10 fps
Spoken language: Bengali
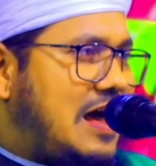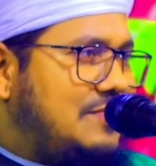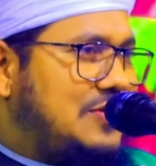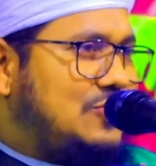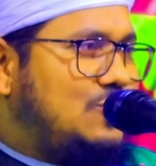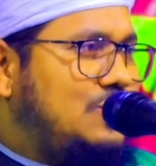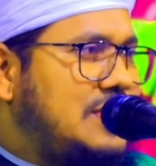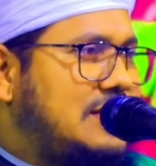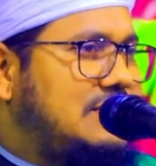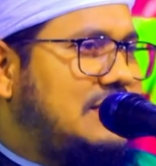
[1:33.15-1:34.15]
আমি
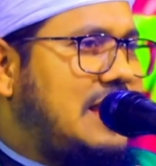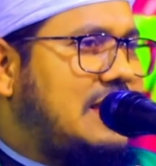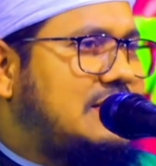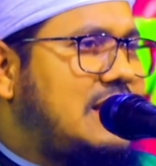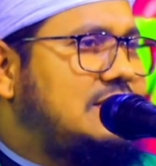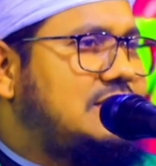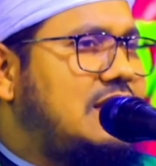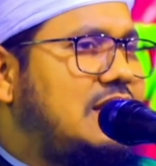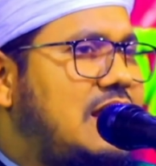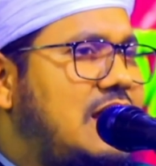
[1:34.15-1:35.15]
দুনিয়াতে একটা
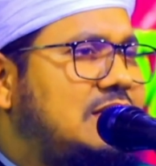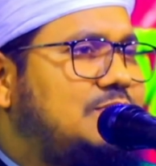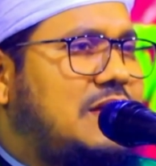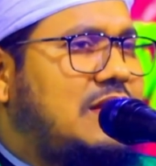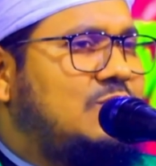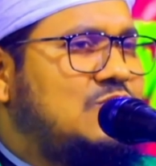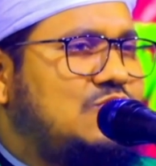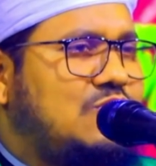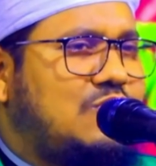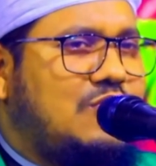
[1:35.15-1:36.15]
জান্নাত বানা
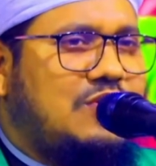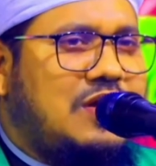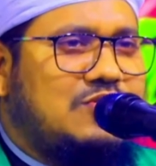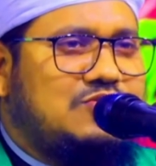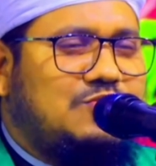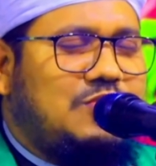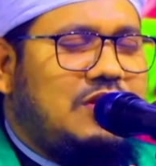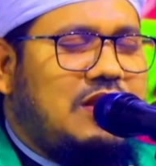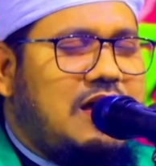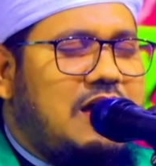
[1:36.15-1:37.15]
মজুর
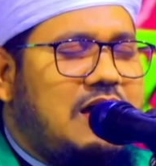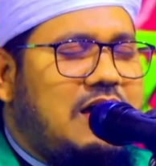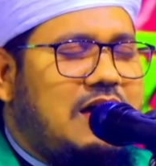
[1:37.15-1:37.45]
করনাউজবিল্লা